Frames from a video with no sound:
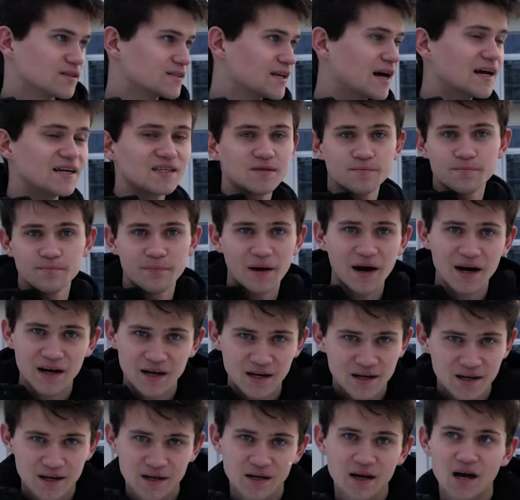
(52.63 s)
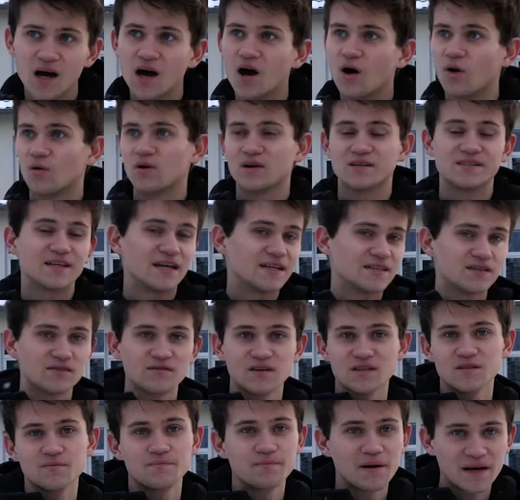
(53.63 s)
sei es Backen oder sei es
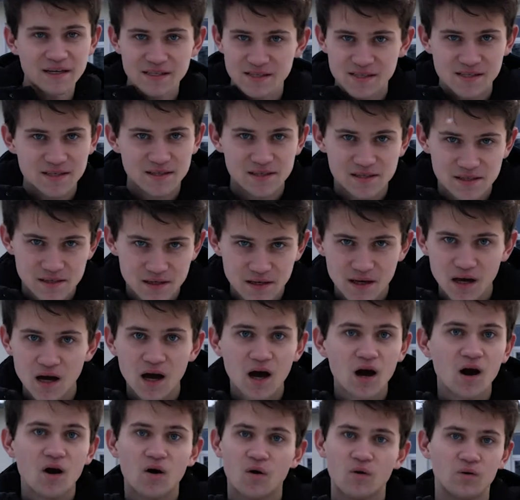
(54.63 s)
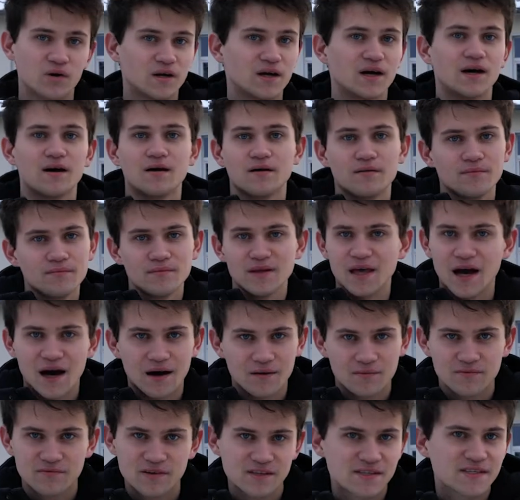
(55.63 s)
irgendwas Basteln oder ja,